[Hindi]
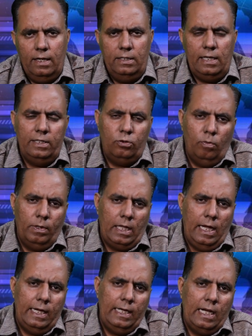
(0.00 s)
जज को
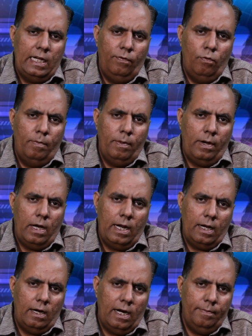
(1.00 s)
बताया गया कि वो बीमार
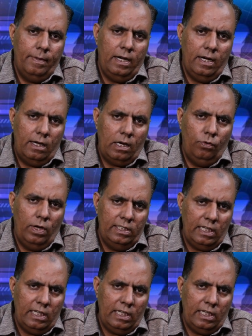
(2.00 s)
है गाड़ी में लेटा हुआ है